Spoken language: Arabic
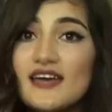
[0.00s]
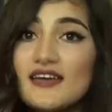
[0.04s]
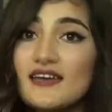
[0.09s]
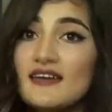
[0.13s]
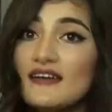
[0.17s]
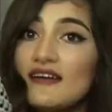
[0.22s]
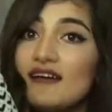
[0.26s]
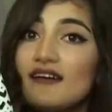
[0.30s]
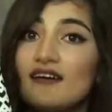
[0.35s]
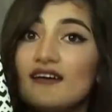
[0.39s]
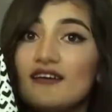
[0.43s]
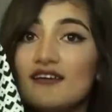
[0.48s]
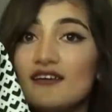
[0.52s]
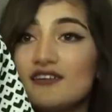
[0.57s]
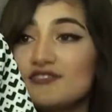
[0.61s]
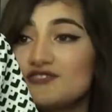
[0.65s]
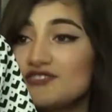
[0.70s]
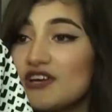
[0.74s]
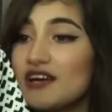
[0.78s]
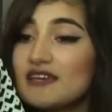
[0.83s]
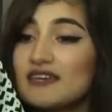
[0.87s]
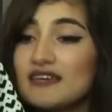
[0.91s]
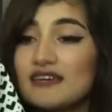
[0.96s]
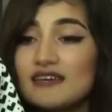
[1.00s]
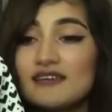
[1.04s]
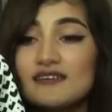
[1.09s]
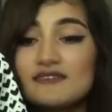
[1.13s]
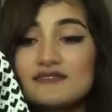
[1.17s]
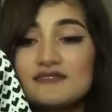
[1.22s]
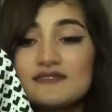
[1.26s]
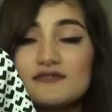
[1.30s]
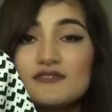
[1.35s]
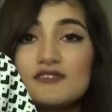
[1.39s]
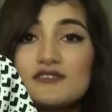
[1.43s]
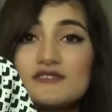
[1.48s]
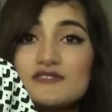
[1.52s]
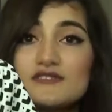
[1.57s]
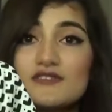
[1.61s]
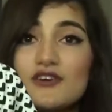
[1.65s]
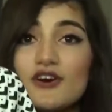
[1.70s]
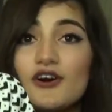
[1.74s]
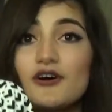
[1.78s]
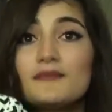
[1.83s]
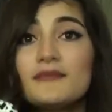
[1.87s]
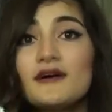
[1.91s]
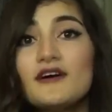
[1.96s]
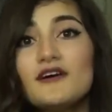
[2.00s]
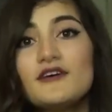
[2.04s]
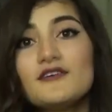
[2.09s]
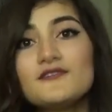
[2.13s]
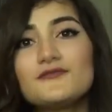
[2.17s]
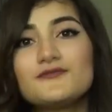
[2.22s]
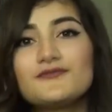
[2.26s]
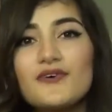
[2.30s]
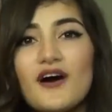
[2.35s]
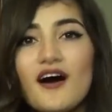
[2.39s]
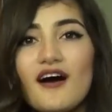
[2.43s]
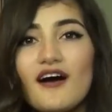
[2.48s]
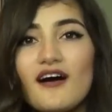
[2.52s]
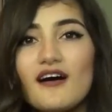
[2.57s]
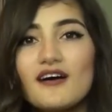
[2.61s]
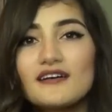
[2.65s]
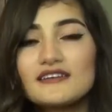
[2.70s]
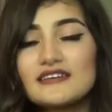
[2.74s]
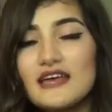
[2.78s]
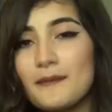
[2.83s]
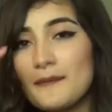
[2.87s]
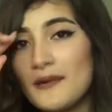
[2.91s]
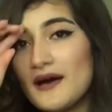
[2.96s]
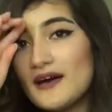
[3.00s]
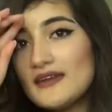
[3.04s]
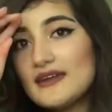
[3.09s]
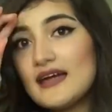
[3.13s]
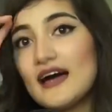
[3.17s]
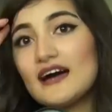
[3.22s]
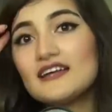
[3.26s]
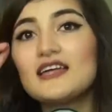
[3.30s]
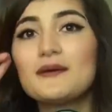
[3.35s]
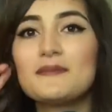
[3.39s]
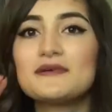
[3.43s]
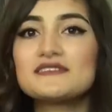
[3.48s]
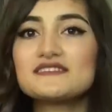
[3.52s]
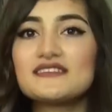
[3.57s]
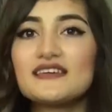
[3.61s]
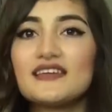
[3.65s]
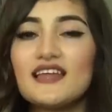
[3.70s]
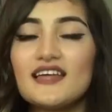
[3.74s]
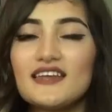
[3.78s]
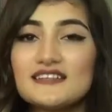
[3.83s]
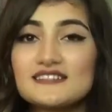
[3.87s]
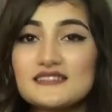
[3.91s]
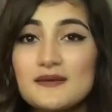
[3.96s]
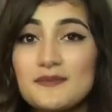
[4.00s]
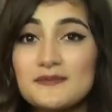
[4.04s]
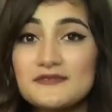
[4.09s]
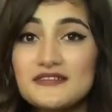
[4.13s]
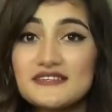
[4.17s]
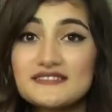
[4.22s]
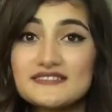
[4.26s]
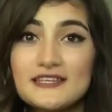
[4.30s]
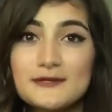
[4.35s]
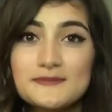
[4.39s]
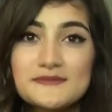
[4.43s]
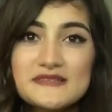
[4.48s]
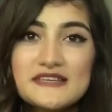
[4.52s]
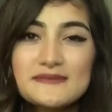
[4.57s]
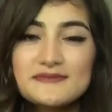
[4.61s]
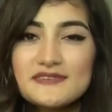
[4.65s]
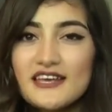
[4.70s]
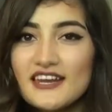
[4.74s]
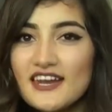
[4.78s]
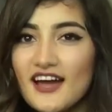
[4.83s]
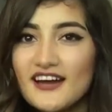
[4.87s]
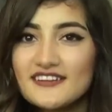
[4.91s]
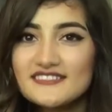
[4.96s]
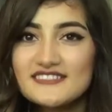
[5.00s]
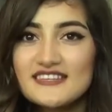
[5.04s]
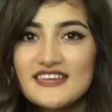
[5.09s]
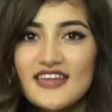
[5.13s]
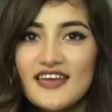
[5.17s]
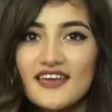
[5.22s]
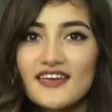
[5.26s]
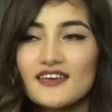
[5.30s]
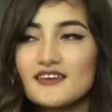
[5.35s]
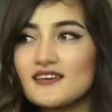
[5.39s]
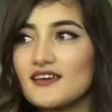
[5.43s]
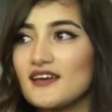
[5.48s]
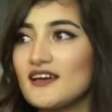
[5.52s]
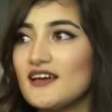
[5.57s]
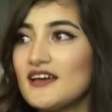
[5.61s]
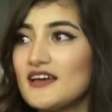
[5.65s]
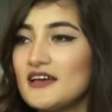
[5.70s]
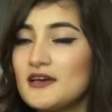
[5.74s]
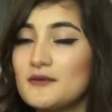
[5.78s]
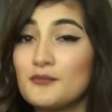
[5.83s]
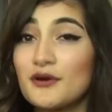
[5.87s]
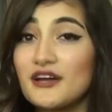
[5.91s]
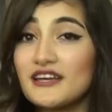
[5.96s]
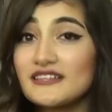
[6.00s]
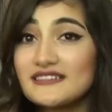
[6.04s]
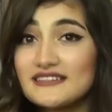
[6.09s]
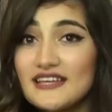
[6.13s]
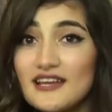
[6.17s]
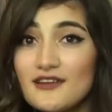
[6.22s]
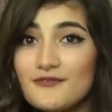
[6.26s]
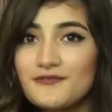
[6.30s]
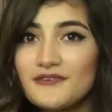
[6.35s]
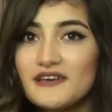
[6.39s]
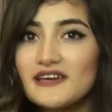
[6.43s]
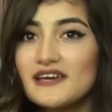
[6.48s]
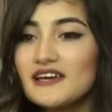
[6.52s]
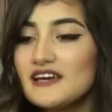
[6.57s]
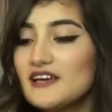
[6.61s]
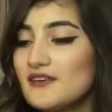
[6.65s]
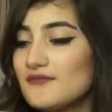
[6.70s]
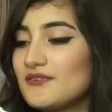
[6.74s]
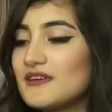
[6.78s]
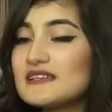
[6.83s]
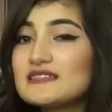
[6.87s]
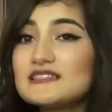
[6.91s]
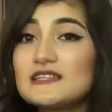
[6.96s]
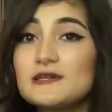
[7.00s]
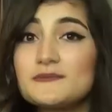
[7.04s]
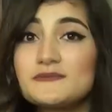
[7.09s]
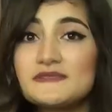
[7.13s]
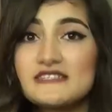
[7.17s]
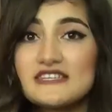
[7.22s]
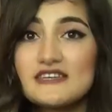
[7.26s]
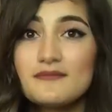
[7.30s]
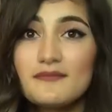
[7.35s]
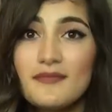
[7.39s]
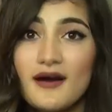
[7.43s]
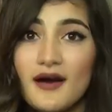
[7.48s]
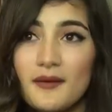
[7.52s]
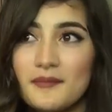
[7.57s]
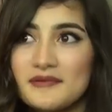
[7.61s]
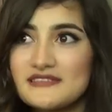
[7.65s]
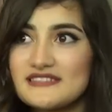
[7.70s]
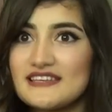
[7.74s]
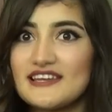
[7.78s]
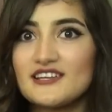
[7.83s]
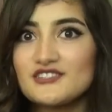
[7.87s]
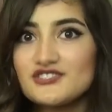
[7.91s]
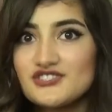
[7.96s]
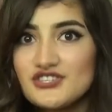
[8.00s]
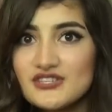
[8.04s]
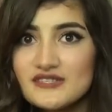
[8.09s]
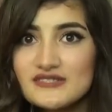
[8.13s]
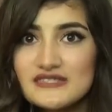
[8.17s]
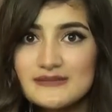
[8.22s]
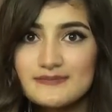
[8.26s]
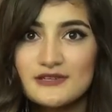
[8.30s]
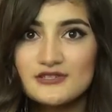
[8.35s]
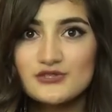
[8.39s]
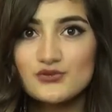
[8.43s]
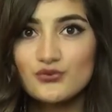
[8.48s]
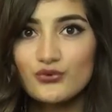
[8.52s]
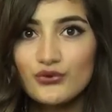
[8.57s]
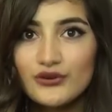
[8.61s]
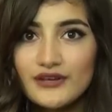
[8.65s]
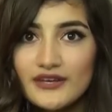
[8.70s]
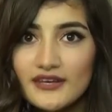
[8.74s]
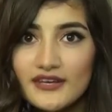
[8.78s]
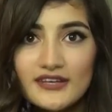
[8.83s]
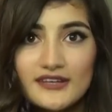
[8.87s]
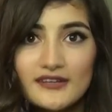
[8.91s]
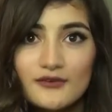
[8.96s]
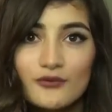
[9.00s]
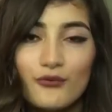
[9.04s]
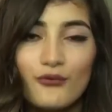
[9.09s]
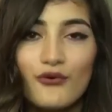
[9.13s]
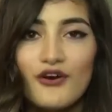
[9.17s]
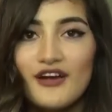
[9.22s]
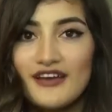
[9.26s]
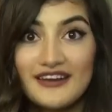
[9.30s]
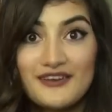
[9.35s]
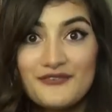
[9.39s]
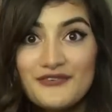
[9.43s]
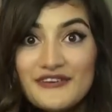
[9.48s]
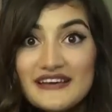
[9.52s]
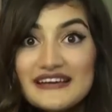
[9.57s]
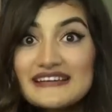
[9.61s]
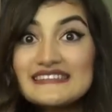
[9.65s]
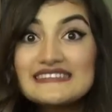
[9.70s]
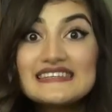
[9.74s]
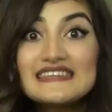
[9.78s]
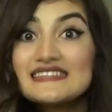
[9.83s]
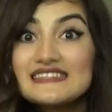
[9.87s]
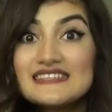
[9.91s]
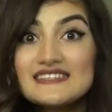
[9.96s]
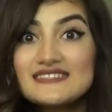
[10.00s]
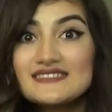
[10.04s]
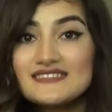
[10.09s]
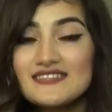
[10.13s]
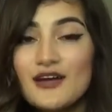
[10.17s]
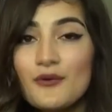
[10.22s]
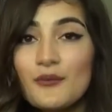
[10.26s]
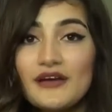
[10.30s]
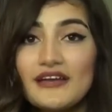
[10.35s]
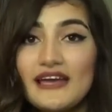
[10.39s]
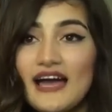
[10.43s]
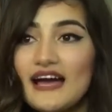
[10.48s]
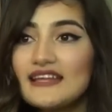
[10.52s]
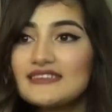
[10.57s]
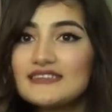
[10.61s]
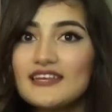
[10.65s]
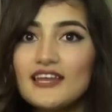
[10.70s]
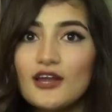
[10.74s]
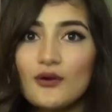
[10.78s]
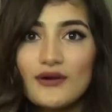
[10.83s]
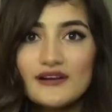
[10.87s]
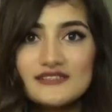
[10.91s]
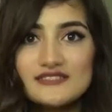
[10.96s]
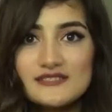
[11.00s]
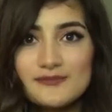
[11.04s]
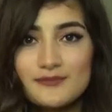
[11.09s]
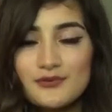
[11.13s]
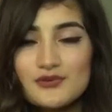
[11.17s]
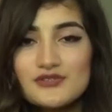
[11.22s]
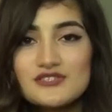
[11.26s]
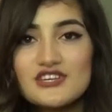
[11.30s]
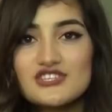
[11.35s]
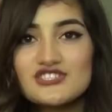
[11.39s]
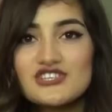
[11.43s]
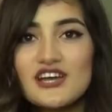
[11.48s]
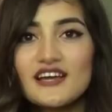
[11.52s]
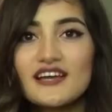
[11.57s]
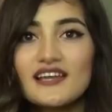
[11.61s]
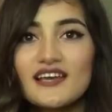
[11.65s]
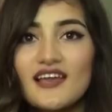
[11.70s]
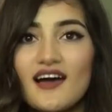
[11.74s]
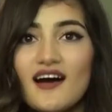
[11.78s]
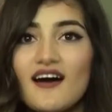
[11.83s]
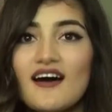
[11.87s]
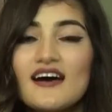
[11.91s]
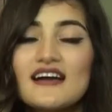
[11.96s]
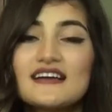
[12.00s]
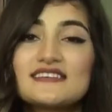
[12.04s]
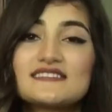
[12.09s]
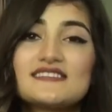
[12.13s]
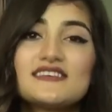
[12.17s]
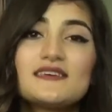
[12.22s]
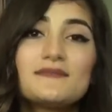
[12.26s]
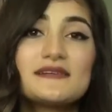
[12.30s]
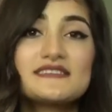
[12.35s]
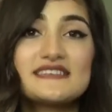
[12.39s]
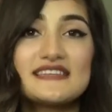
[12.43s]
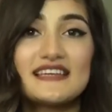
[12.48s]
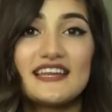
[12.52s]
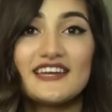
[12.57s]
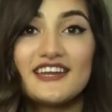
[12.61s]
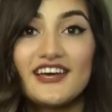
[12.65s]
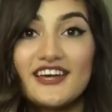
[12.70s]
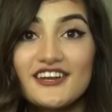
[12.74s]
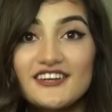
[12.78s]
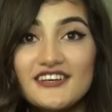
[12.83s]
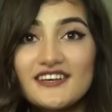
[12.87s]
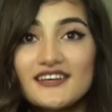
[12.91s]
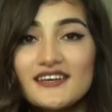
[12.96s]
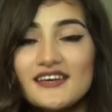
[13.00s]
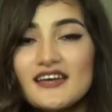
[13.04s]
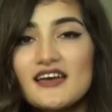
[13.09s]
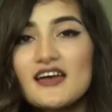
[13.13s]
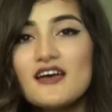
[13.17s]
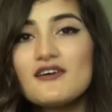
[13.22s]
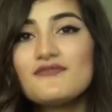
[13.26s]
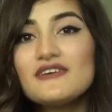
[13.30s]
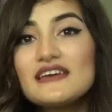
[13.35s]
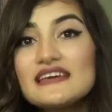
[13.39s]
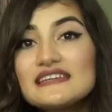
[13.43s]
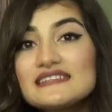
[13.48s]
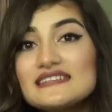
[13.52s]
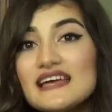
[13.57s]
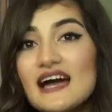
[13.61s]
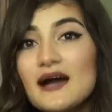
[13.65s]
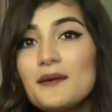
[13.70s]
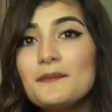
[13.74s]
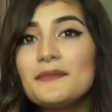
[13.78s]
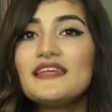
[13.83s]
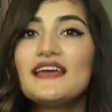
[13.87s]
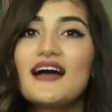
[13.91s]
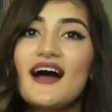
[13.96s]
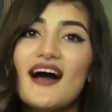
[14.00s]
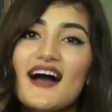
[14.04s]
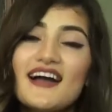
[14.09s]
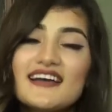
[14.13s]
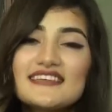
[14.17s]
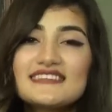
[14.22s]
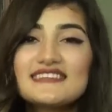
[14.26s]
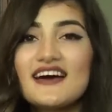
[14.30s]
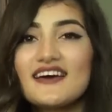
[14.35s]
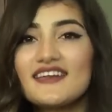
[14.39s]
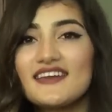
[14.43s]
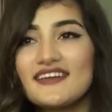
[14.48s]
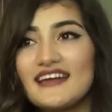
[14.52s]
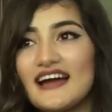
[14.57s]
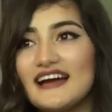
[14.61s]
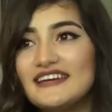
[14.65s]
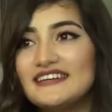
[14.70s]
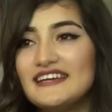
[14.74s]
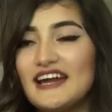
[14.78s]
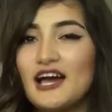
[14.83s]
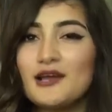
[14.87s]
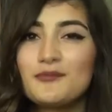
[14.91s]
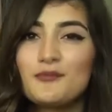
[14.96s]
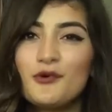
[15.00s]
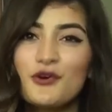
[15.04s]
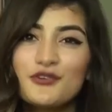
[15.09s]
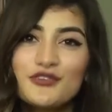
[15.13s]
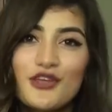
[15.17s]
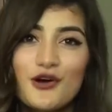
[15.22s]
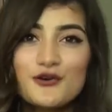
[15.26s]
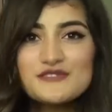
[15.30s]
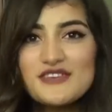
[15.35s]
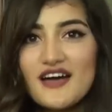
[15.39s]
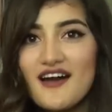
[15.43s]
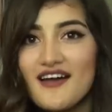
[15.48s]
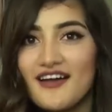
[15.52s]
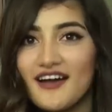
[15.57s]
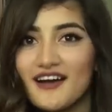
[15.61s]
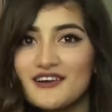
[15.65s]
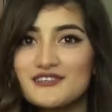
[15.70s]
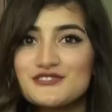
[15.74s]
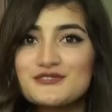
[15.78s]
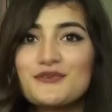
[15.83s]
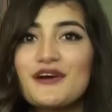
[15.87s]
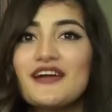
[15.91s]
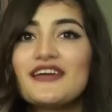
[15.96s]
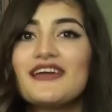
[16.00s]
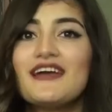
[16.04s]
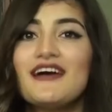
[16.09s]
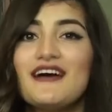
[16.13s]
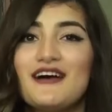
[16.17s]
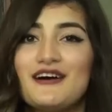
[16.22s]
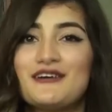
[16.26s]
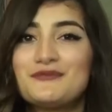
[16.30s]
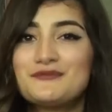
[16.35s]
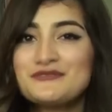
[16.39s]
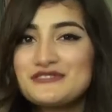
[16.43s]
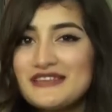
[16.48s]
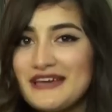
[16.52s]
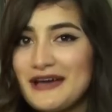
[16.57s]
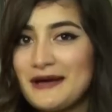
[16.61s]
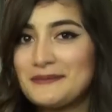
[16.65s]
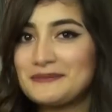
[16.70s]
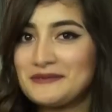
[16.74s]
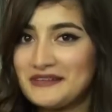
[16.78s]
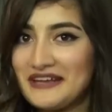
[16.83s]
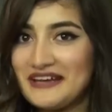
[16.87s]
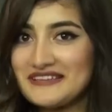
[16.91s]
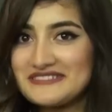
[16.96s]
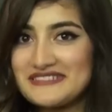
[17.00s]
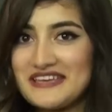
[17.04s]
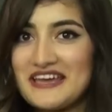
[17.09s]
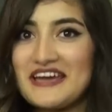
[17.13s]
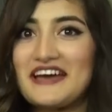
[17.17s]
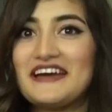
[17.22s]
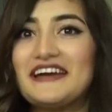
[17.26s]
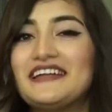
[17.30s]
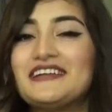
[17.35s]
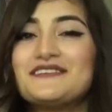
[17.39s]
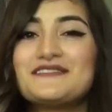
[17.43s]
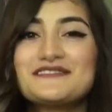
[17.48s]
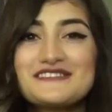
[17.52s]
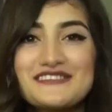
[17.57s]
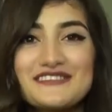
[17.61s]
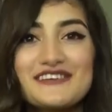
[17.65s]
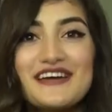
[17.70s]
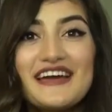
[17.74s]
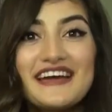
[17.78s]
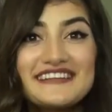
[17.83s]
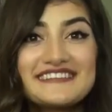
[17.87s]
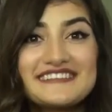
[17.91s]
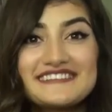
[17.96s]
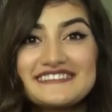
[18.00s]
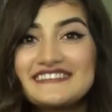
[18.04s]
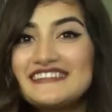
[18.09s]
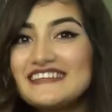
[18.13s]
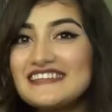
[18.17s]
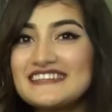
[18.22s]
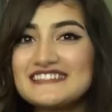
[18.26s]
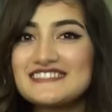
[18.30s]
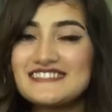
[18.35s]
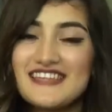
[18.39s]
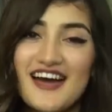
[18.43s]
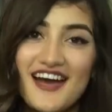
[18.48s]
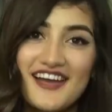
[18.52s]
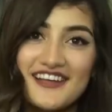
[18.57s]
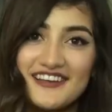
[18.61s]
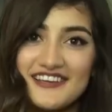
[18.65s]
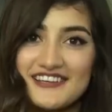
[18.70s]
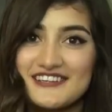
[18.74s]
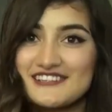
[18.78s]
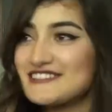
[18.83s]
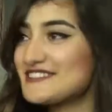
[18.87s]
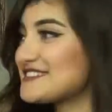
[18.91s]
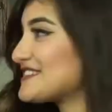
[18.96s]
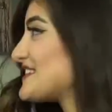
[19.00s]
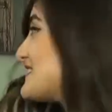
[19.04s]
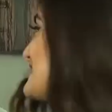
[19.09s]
هي آه، جاكيت نص كم فكمان هذا مثلا اذا بدك تلبسيه بطريقه كثير هيك مختلفه فيك تلبسيه مع مثلا جينز مشقوقين و... يعني فيك كثير كثير تنوعي حتى لو كانت البلوزه شكلها كثير مثلا انيق فيك تعمليها اكثر يعني على الموضه وصايعه شوي انه مو صايعه بطريقه سيئه يعني بس انه هيك كثير ستايلش